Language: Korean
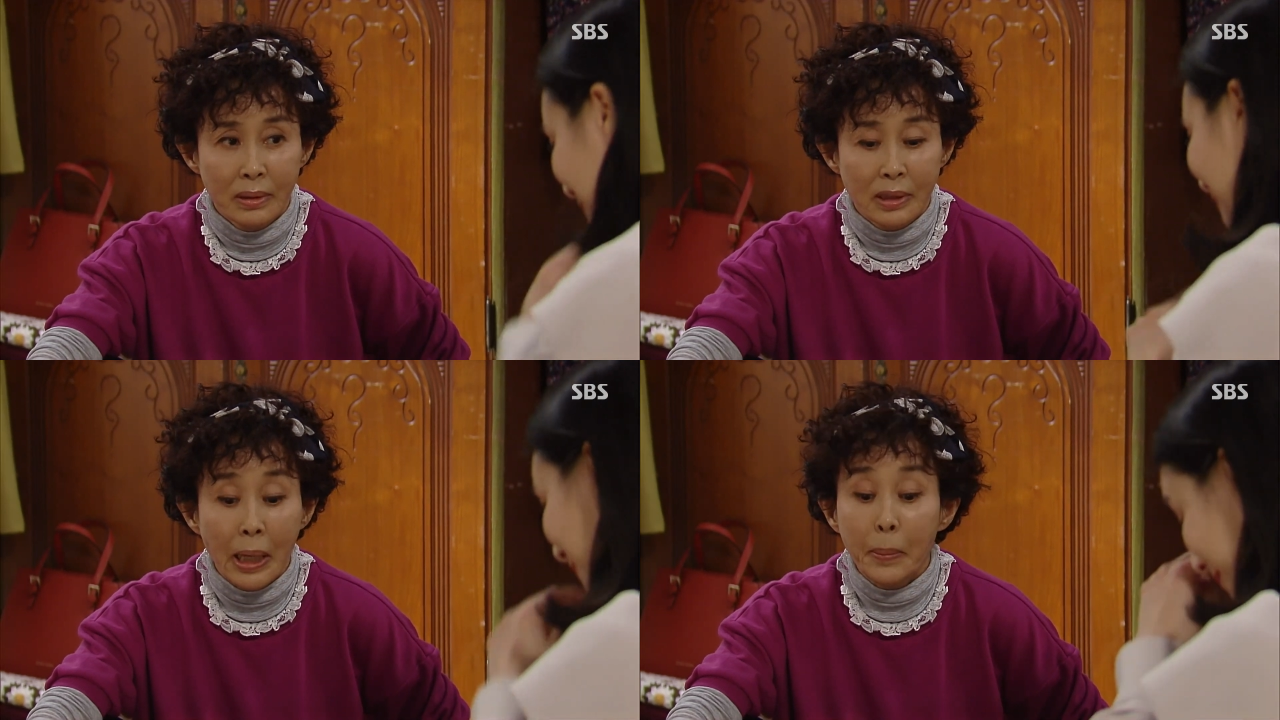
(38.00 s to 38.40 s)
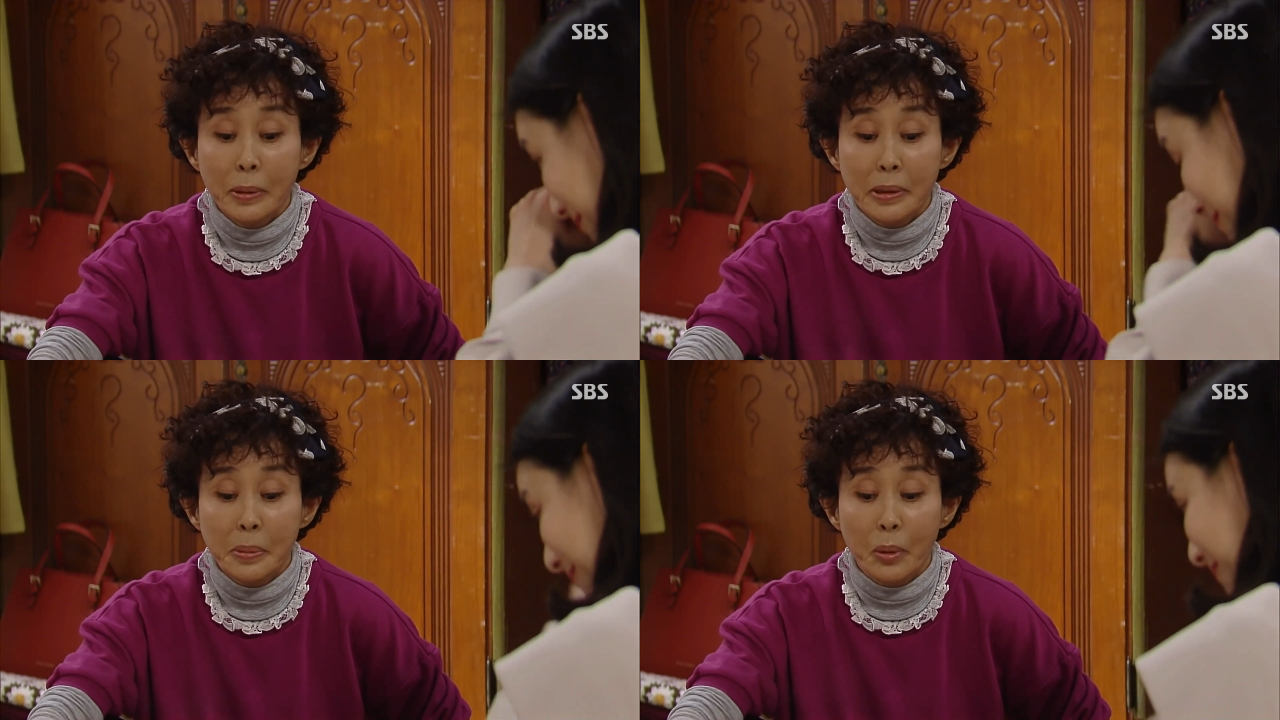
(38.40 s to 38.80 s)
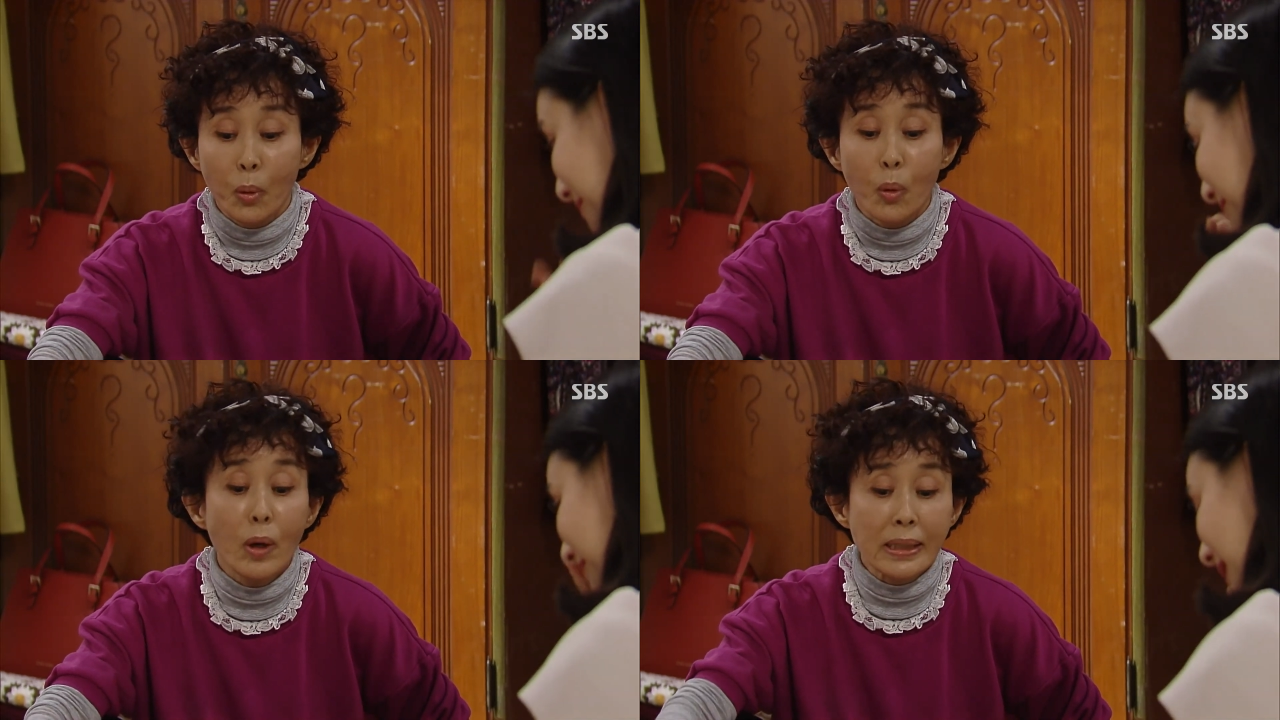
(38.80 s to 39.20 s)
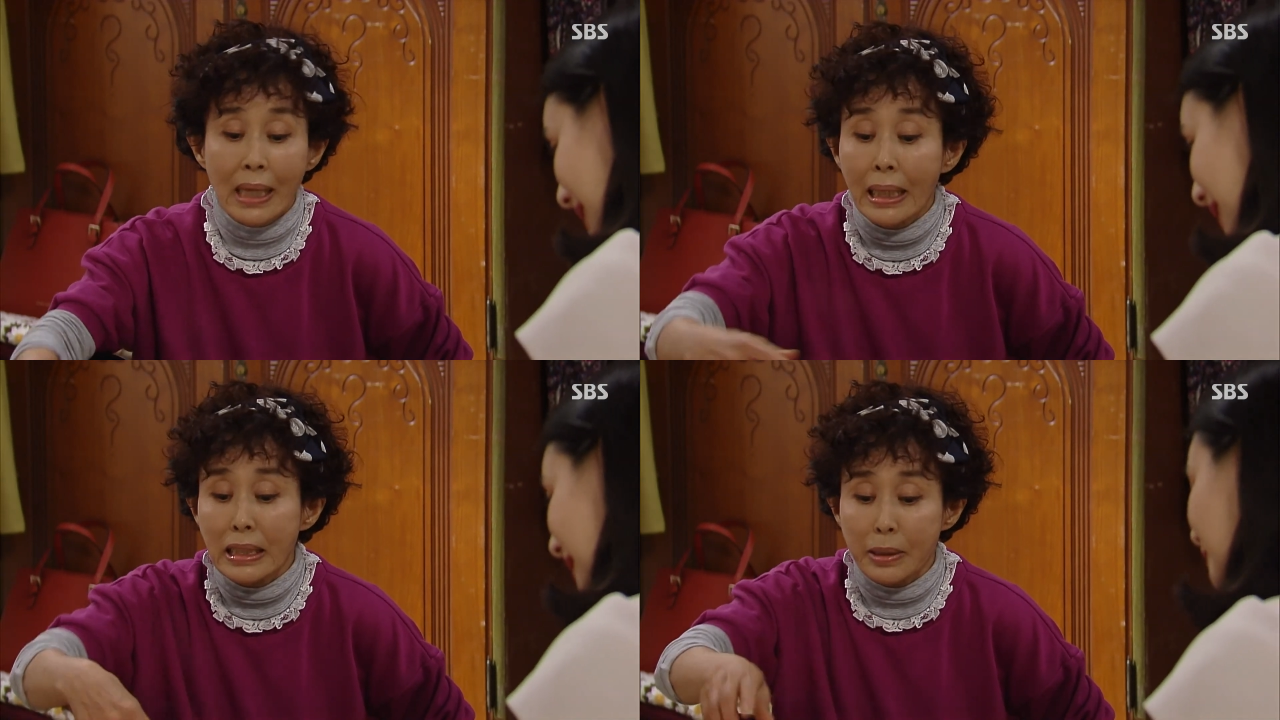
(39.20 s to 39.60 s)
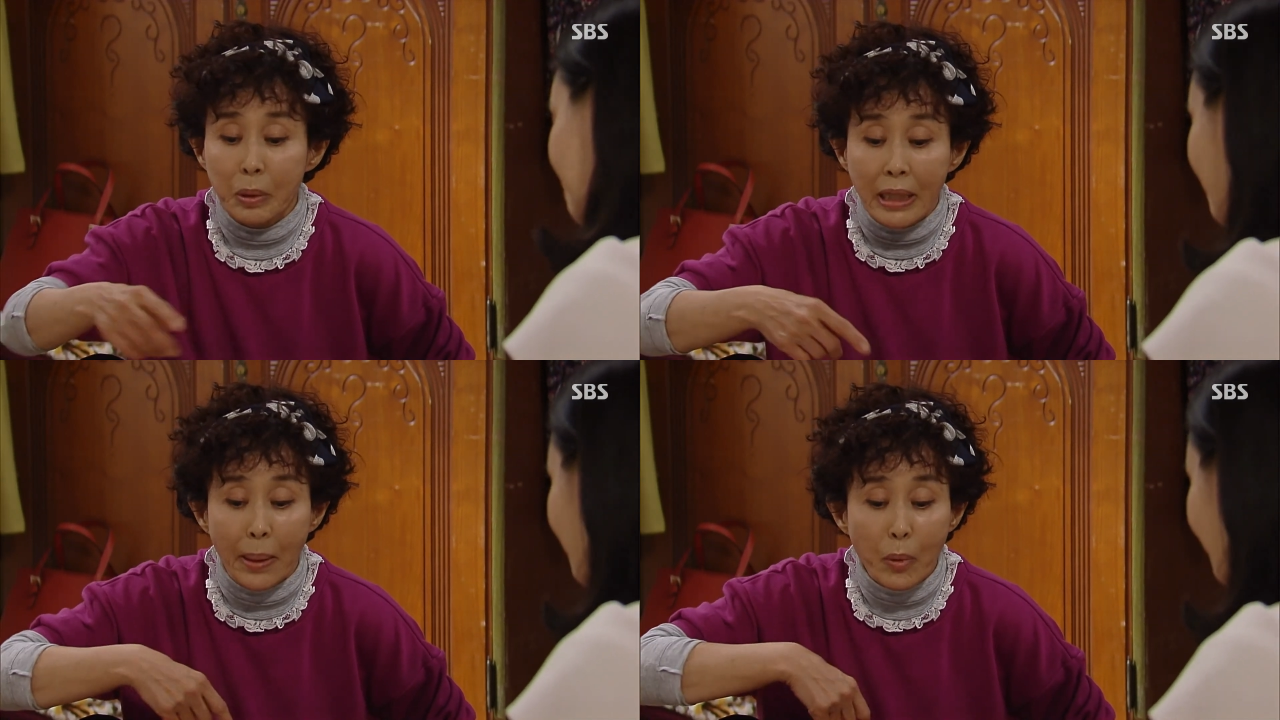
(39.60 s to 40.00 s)
재벌집서 온갖
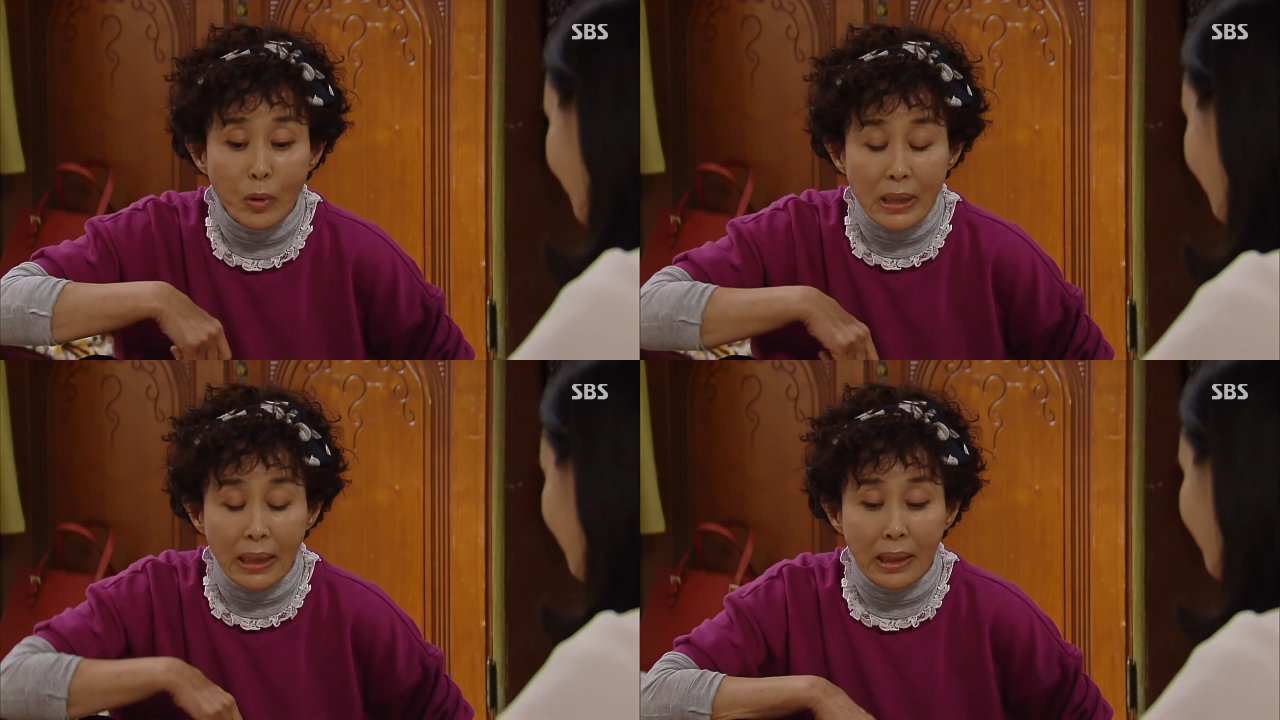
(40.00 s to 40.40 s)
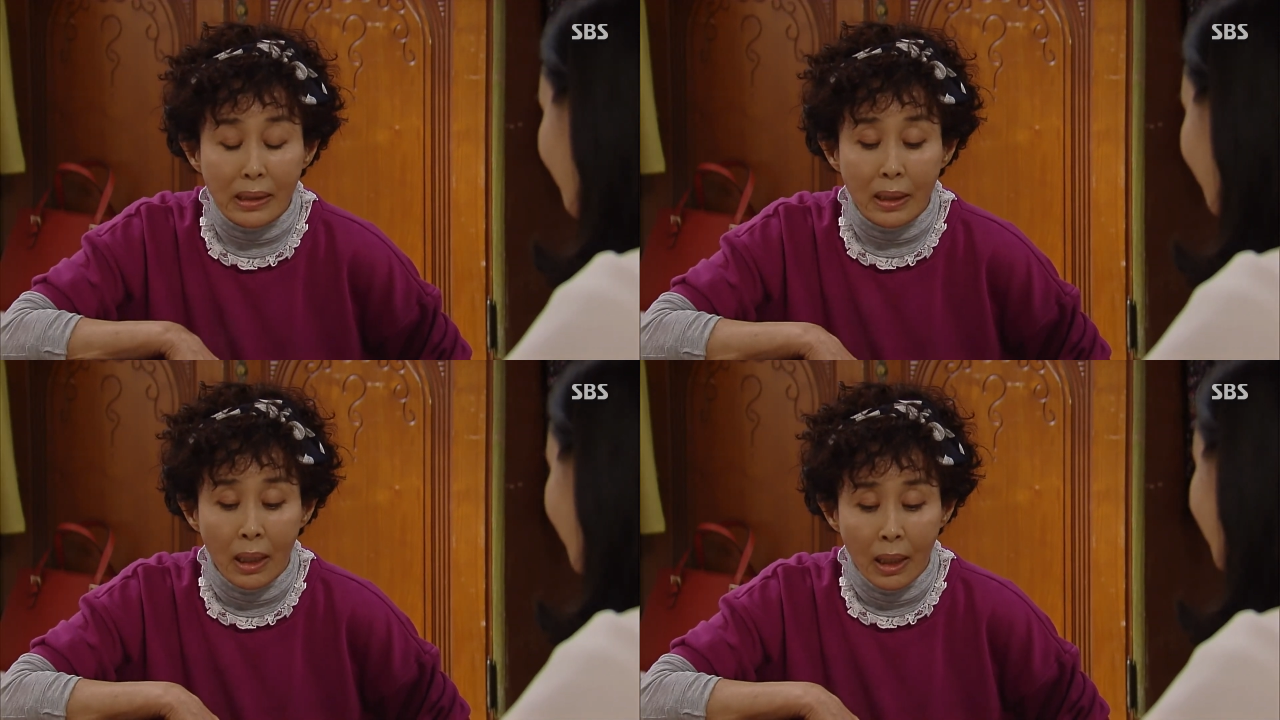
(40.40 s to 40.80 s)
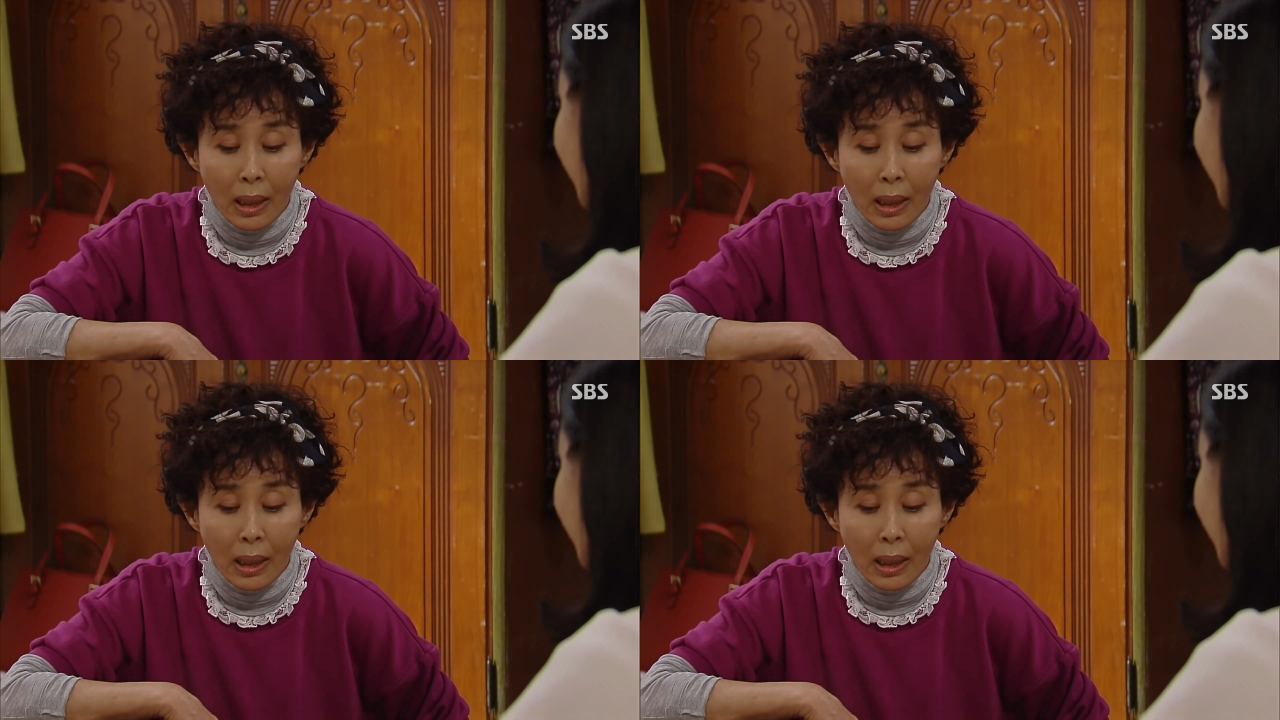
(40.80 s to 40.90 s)
사내집이 다 먹고 살 텐데